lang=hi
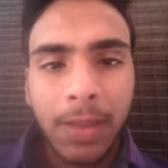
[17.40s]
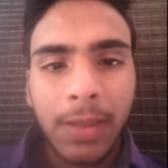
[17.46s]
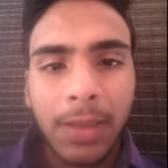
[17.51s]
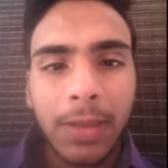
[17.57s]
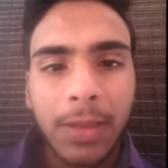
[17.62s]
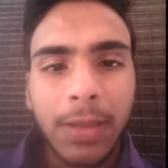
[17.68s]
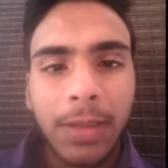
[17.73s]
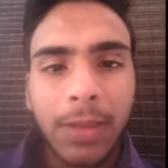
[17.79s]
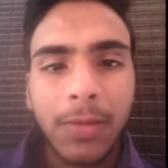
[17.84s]

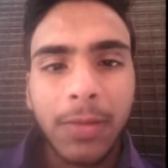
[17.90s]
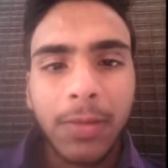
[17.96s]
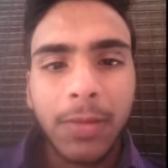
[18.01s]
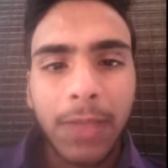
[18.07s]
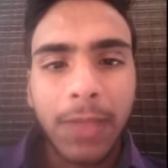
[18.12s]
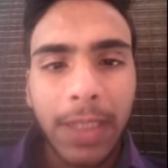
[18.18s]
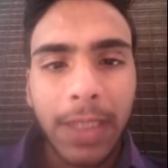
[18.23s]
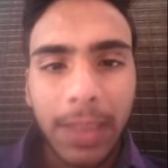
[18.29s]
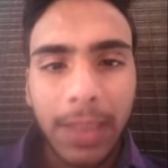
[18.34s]
किसी को
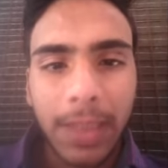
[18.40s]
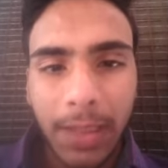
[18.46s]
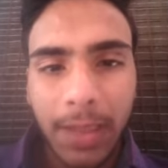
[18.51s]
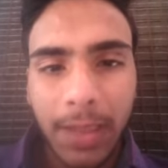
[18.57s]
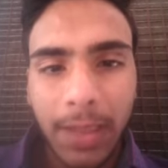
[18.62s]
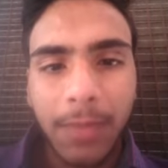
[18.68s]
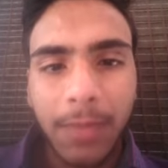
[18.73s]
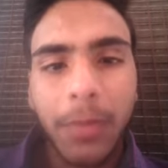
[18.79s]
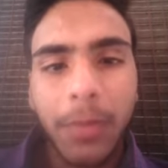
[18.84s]
सहायता
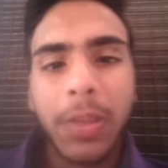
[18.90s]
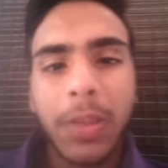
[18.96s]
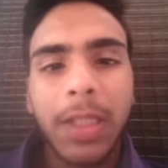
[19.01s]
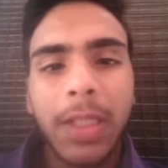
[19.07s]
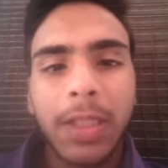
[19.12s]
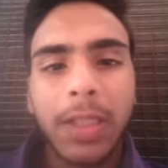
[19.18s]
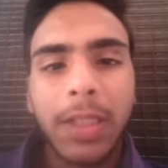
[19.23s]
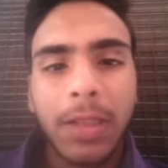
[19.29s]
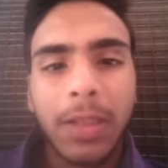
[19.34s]
के लिए पूछ
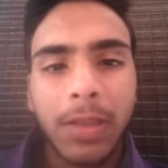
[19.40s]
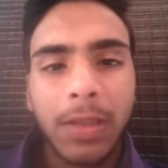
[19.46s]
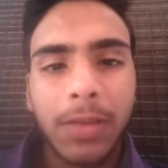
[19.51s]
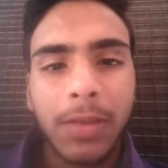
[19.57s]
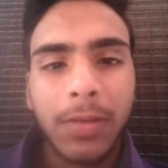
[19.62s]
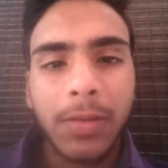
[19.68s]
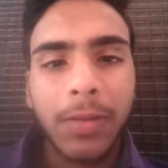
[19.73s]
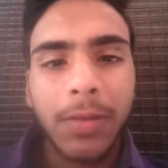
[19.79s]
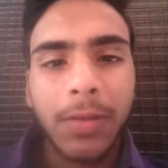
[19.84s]
लेना
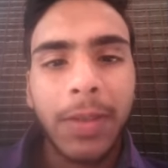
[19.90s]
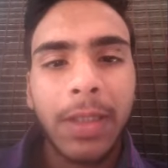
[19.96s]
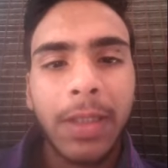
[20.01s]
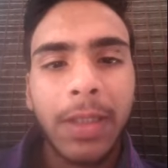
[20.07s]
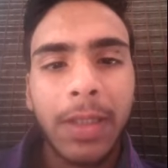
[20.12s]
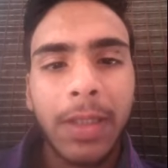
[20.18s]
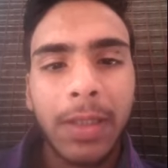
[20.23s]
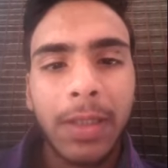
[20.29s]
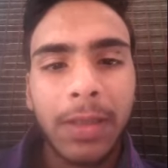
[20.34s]
कोई
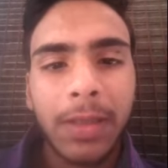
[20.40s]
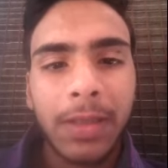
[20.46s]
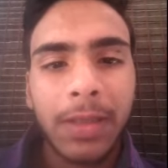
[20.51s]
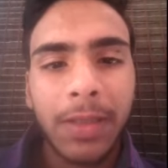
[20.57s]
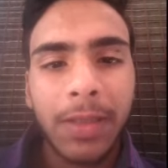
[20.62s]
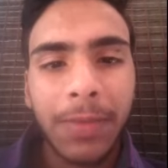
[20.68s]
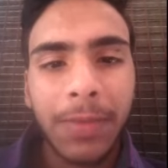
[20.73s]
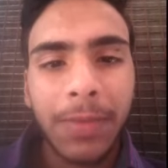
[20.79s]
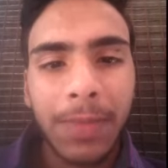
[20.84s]
अगर
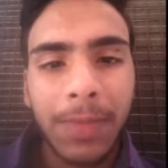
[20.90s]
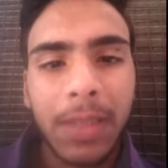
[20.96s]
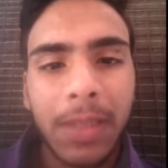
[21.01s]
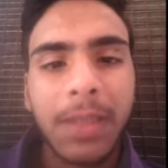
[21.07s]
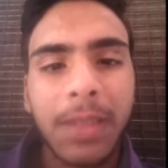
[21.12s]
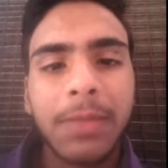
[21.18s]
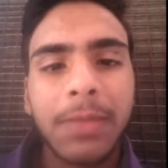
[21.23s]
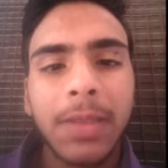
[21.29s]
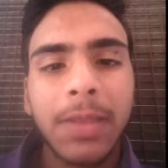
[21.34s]
किसी
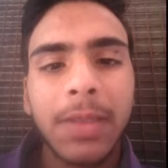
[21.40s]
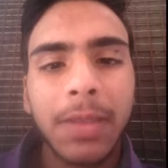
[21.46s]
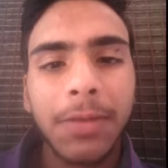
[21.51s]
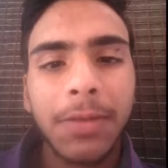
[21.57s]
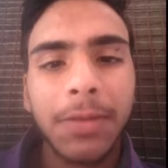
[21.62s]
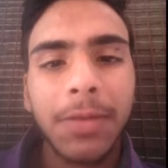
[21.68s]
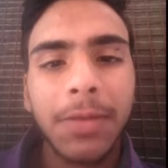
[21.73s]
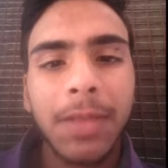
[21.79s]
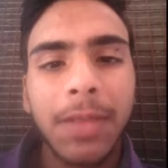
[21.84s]
विपत्ति में है
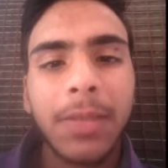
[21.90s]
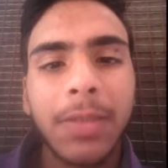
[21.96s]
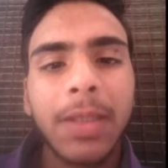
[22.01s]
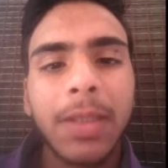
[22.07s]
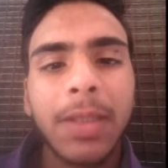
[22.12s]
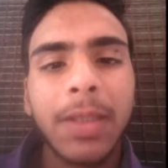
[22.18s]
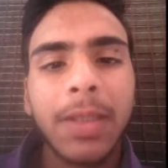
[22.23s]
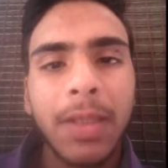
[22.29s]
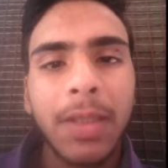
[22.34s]
तो उसकी
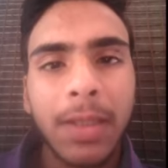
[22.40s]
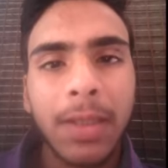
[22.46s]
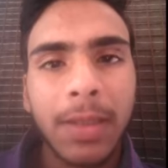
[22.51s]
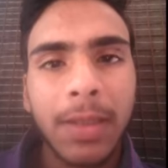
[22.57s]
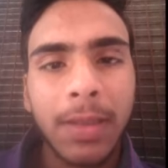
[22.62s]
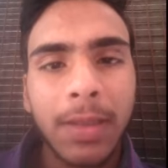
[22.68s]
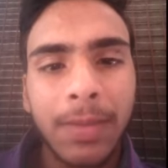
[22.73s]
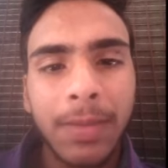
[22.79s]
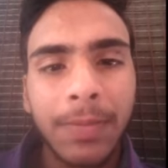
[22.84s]
मदद कर
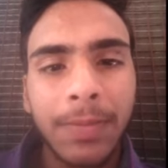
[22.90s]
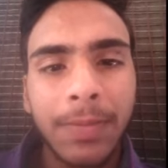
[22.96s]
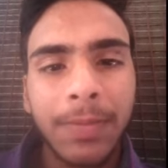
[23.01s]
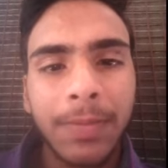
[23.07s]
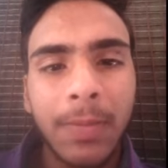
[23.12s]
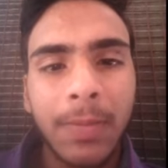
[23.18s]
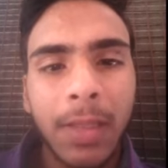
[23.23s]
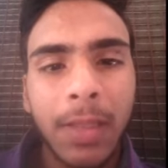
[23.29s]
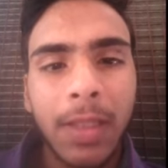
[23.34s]
देना
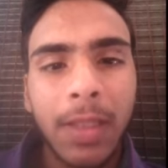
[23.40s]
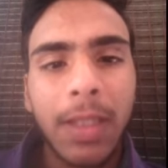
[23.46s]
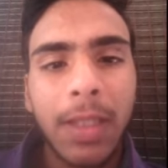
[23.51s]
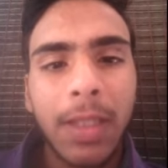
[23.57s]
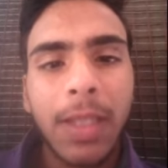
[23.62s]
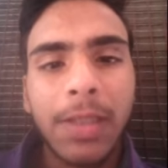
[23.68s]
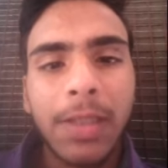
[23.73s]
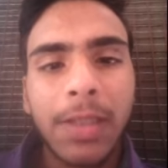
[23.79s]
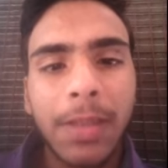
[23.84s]

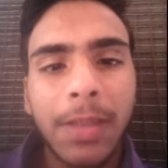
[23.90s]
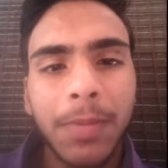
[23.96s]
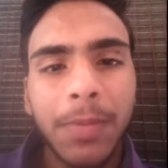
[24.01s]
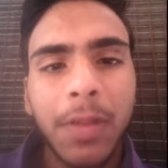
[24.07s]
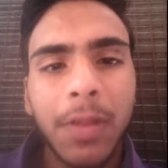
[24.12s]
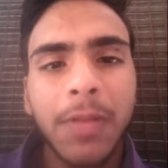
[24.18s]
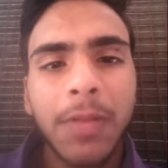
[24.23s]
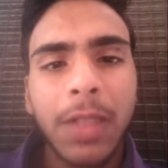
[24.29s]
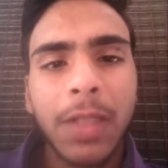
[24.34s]
यही सब
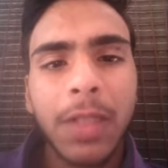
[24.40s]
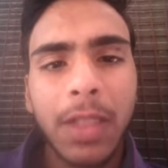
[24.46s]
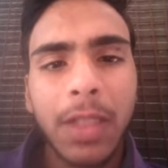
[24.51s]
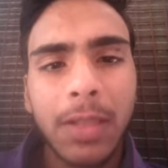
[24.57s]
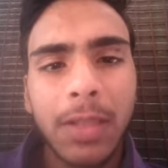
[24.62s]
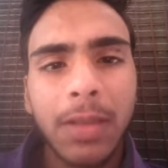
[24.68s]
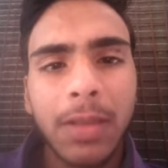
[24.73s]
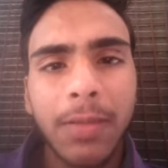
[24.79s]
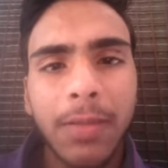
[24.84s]
प्रॉफिट
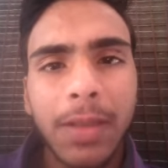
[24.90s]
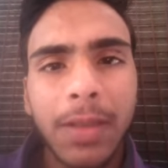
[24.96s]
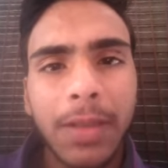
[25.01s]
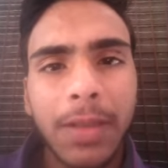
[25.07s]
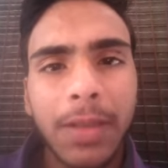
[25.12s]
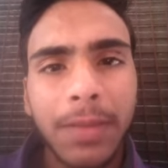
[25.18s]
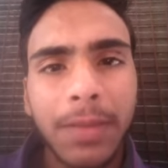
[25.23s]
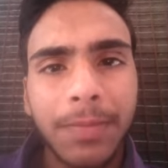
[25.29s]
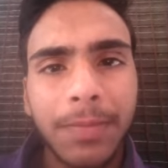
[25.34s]
लेस सर्विस
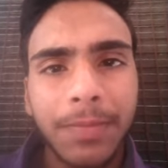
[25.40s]
है